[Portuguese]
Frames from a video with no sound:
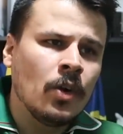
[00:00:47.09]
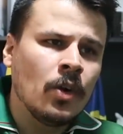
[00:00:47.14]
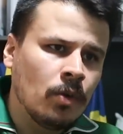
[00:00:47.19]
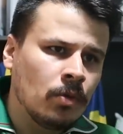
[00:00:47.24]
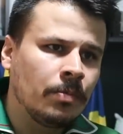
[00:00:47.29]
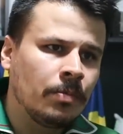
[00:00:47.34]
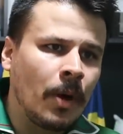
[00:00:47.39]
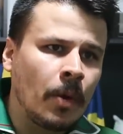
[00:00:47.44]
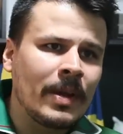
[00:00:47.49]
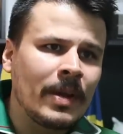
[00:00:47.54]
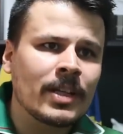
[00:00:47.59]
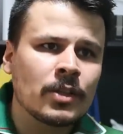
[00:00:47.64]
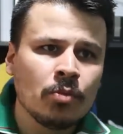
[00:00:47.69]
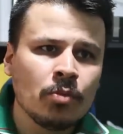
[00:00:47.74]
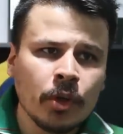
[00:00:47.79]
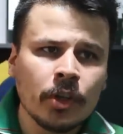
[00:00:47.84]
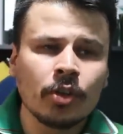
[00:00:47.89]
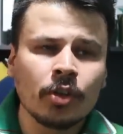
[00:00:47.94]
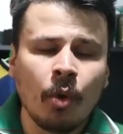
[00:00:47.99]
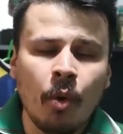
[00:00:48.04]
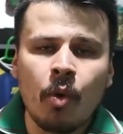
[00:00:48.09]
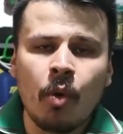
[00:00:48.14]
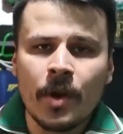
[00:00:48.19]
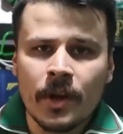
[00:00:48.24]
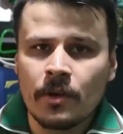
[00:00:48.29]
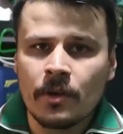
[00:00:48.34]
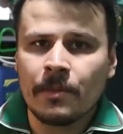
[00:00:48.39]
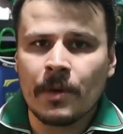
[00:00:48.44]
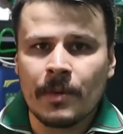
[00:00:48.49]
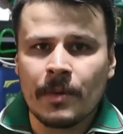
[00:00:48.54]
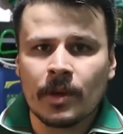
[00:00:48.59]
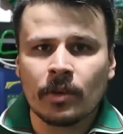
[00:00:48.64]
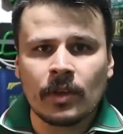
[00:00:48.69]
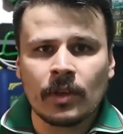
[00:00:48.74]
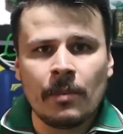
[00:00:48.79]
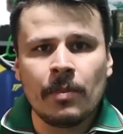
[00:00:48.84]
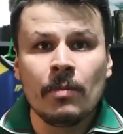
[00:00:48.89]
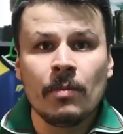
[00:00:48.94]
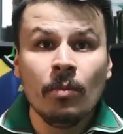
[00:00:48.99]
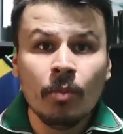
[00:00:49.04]
Um Palmeiras muito ruim no primeiro
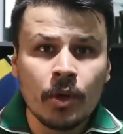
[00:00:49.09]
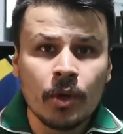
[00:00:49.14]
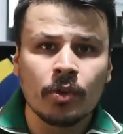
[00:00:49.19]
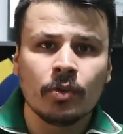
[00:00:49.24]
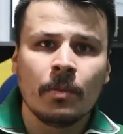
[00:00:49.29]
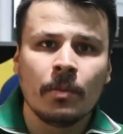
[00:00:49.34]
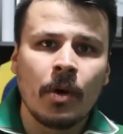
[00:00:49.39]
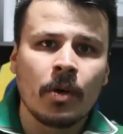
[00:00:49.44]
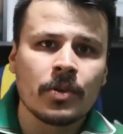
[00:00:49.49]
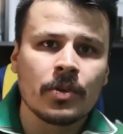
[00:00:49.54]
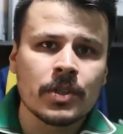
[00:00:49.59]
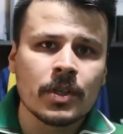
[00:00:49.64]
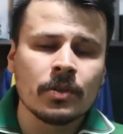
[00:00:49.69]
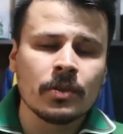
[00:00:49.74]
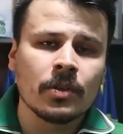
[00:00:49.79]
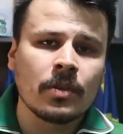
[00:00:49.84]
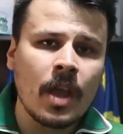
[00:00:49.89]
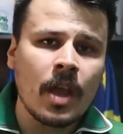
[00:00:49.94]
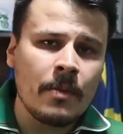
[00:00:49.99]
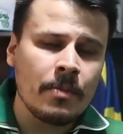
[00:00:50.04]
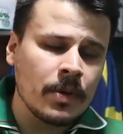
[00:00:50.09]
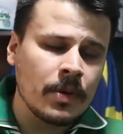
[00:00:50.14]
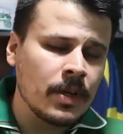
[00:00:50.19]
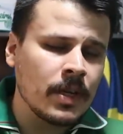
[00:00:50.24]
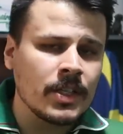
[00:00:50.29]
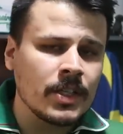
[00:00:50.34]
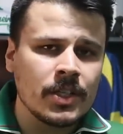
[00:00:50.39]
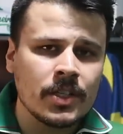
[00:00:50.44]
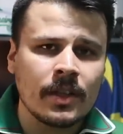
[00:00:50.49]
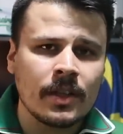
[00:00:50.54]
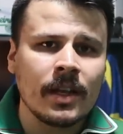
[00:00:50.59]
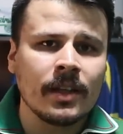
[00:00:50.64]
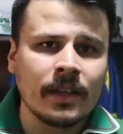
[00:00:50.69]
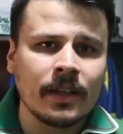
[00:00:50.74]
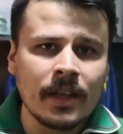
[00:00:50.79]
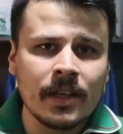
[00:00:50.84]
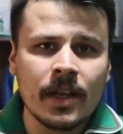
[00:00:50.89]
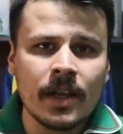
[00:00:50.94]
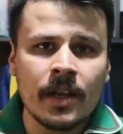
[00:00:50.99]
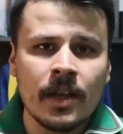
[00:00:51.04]
tempo e muito bom no segundo tempo. E a gente tem que
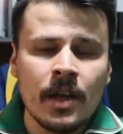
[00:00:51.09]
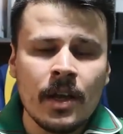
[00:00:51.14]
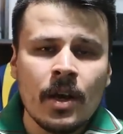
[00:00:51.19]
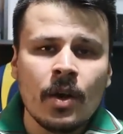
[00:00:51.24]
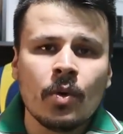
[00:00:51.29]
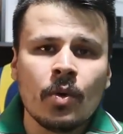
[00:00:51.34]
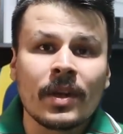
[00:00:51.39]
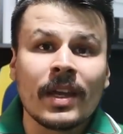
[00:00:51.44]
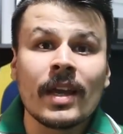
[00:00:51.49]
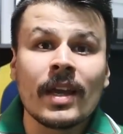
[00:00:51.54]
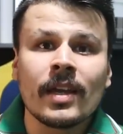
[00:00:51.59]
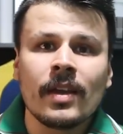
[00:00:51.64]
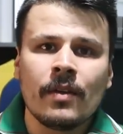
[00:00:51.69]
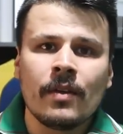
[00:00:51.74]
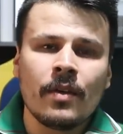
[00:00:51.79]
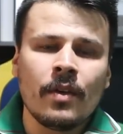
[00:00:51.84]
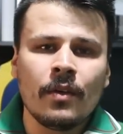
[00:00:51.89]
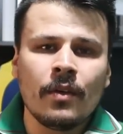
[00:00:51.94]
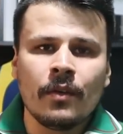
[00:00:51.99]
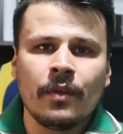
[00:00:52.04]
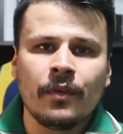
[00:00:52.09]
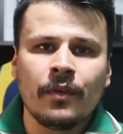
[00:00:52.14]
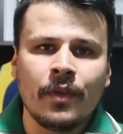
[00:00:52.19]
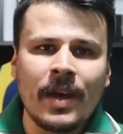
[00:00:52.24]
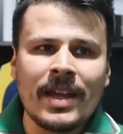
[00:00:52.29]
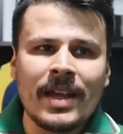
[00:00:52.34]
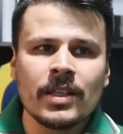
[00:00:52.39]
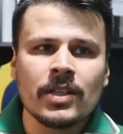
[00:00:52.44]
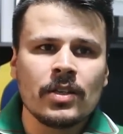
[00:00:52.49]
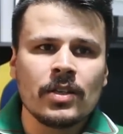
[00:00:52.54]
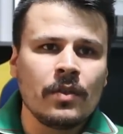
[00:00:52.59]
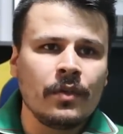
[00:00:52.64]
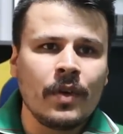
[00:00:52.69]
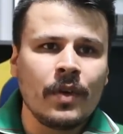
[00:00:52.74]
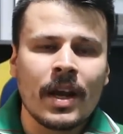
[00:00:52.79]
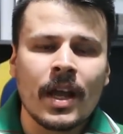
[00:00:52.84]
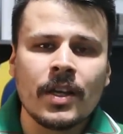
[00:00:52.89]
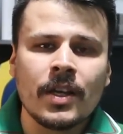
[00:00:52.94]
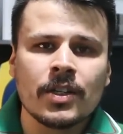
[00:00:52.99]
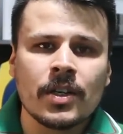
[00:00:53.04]
entender o que que fez de
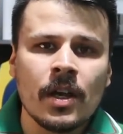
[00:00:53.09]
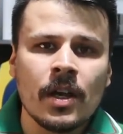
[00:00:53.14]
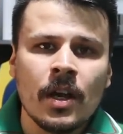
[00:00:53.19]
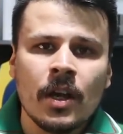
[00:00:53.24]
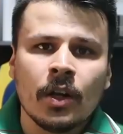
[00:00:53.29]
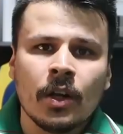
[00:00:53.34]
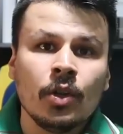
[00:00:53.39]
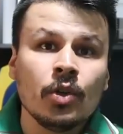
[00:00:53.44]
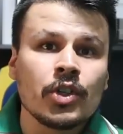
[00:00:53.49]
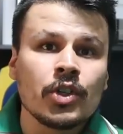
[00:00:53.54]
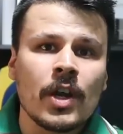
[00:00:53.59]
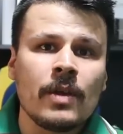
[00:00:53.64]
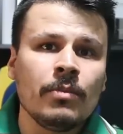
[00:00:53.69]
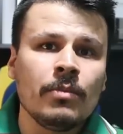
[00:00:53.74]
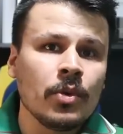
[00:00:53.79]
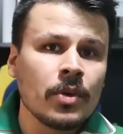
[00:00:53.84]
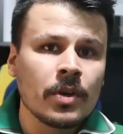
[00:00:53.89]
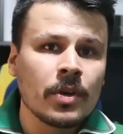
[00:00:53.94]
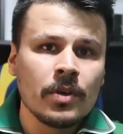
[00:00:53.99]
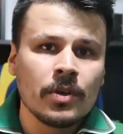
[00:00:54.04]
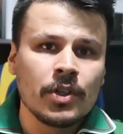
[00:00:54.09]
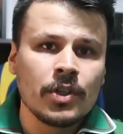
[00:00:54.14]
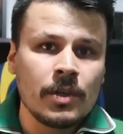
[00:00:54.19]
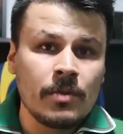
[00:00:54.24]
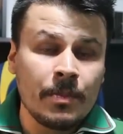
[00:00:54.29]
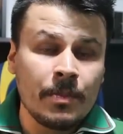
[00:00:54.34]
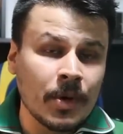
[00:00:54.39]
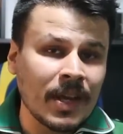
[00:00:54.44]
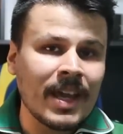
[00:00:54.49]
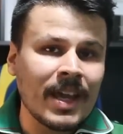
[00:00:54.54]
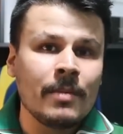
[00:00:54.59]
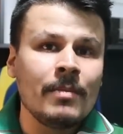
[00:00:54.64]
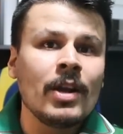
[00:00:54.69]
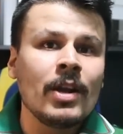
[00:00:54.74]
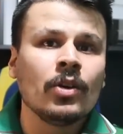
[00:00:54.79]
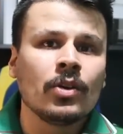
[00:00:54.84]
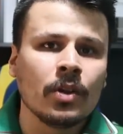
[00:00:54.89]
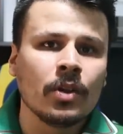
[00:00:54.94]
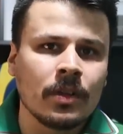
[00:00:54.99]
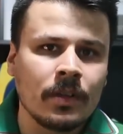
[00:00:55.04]
diferente Luxemburgo e o time, por que que
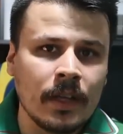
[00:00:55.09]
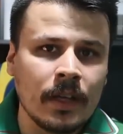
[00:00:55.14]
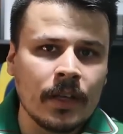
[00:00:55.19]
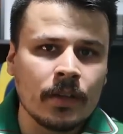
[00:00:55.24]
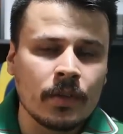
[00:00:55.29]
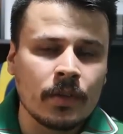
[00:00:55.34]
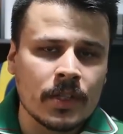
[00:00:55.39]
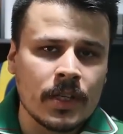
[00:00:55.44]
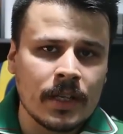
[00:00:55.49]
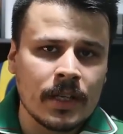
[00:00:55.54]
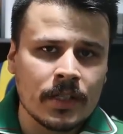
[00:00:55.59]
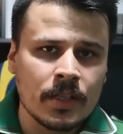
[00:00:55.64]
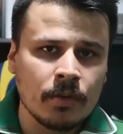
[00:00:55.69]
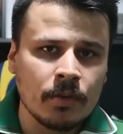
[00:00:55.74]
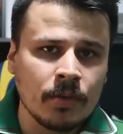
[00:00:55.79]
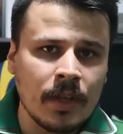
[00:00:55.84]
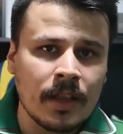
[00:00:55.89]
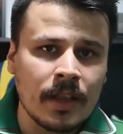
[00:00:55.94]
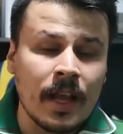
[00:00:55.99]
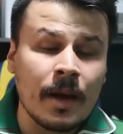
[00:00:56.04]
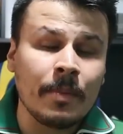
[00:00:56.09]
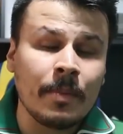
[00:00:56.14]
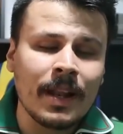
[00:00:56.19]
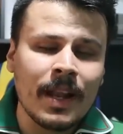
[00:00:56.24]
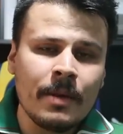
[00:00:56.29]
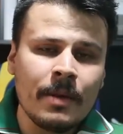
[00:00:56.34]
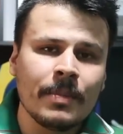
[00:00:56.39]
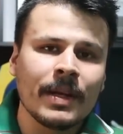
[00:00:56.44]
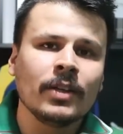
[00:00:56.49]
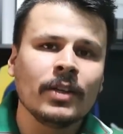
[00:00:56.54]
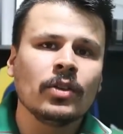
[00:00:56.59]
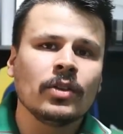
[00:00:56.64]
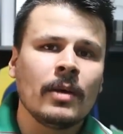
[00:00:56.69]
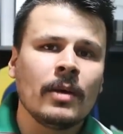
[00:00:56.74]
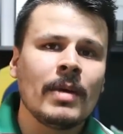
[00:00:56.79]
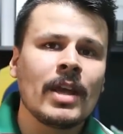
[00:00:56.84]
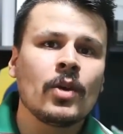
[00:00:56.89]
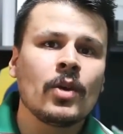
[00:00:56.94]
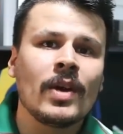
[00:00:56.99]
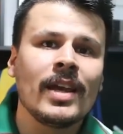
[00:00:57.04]
melhorou tanto assim na segunda etapa. Lembrando
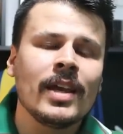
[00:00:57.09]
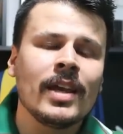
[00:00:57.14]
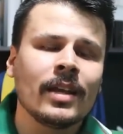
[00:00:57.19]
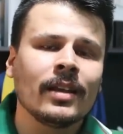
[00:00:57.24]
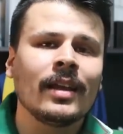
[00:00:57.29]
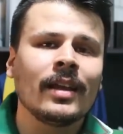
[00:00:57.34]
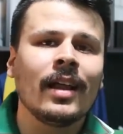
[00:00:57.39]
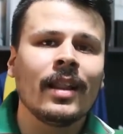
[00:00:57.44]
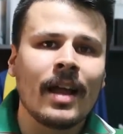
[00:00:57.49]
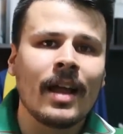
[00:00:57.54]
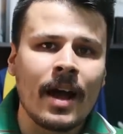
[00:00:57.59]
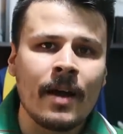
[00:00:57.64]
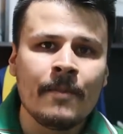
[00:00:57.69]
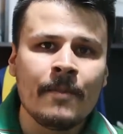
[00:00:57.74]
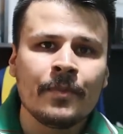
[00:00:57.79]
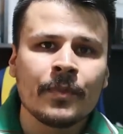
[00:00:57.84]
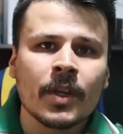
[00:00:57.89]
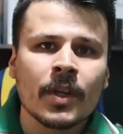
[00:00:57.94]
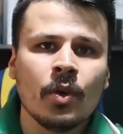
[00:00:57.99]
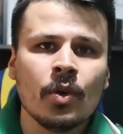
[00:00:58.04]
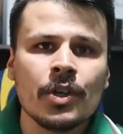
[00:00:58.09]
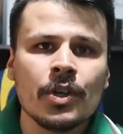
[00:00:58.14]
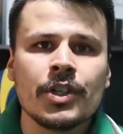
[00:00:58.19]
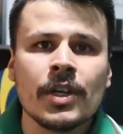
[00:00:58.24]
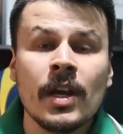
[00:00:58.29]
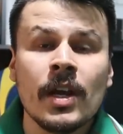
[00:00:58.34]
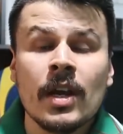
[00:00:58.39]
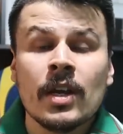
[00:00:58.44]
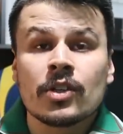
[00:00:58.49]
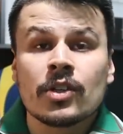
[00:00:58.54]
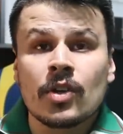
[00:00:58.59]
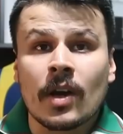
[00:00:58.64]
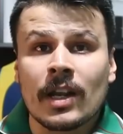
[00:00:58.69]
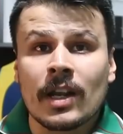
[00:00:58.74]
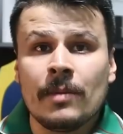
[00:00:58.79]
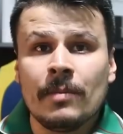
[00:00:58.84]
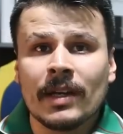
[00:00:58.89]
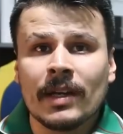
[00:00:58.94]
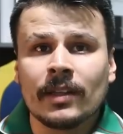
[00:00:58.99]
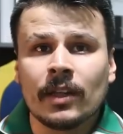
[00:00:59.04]
também que o Henrique tá lá hoje, só que
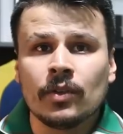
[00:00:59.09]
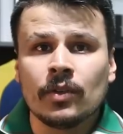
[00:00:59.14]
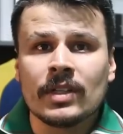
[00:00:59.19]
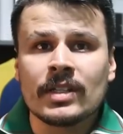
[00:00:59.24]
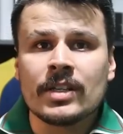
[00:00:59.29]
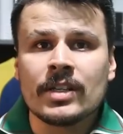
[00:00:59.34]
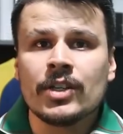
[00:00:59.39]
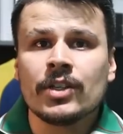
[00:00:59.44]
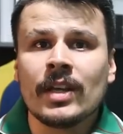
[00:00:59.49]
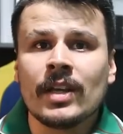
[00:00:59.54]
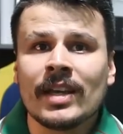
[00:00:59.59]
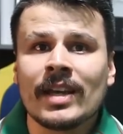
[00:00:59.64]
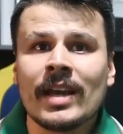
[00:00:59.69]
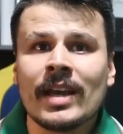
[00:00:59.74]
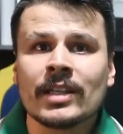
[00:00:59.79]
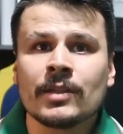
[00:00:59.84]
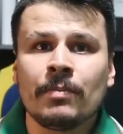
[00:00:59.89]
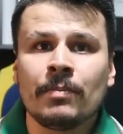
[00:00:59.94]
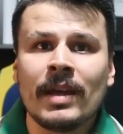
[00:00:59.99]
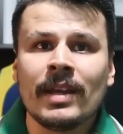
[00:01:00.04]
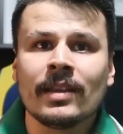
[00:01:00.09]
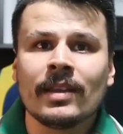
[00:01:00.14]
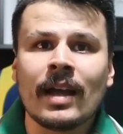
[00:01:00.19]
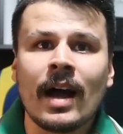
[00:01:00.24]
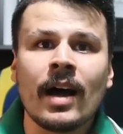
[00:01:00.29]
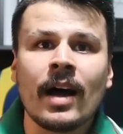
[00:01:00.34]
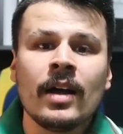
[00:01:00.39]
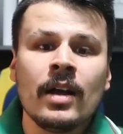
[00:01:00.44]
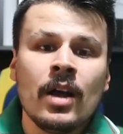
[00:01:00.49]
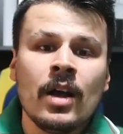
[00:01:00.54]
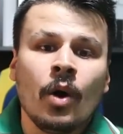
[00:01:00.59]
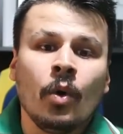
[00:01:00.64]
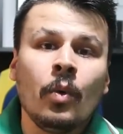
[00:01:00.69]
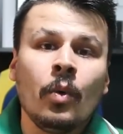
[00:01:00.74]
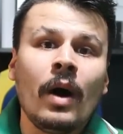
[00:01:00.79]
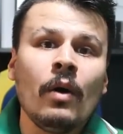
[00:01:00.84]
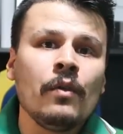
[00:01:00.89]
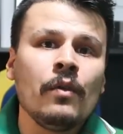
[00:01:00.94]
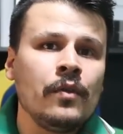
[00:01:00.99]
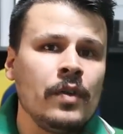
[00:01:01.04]
Libertadores a gente tem que respeitar o
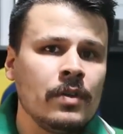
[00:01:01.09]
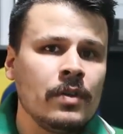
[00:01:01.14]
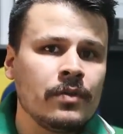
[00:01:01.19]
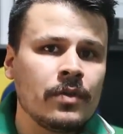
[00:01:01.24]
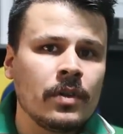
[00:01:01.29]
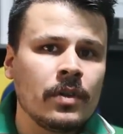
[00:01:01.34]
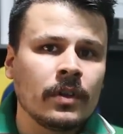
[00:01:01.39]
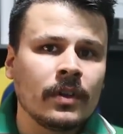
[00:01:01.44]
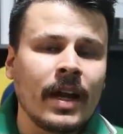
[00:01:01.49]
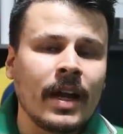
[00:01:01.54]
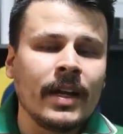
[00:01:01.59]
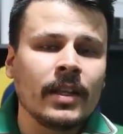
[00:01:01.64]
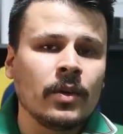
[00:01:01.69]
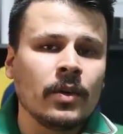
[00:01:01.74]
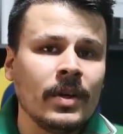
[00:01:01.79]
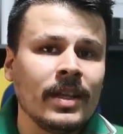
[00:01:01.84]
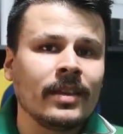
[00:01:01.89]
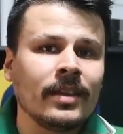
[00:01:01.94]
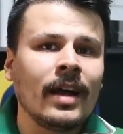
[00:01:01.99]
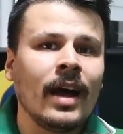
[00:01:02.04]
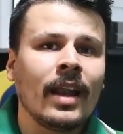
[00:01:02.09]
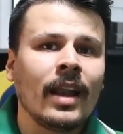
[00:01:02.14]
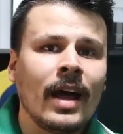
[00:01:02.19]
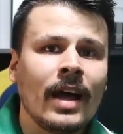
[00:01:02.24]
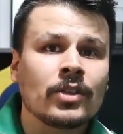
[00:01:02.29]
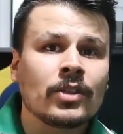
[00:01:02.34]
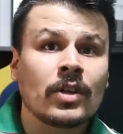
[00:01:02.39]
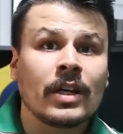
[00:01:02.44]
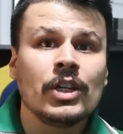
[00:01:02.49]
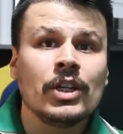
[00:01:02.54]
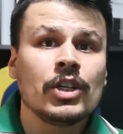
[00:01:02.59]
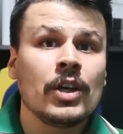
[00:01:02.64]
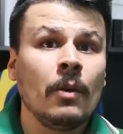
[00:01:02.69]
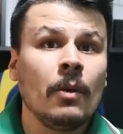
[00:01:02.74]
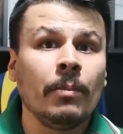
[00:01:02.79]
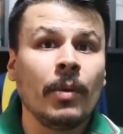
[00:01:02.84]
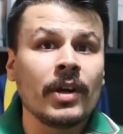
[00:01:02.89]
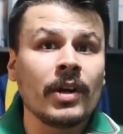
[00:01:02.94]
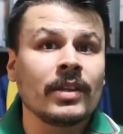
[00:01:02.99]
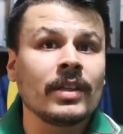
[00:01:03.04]
ao vivo, tá? Então ele tá lá, só que a gente não
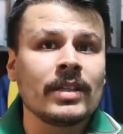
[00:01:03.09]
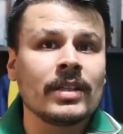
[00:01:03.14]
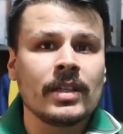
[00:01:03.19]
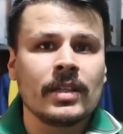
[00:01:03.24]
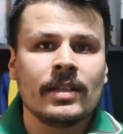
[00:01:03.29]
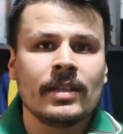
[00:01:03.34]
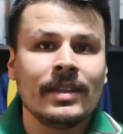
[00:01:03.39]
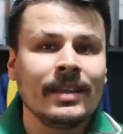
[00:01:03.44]
pode trazer,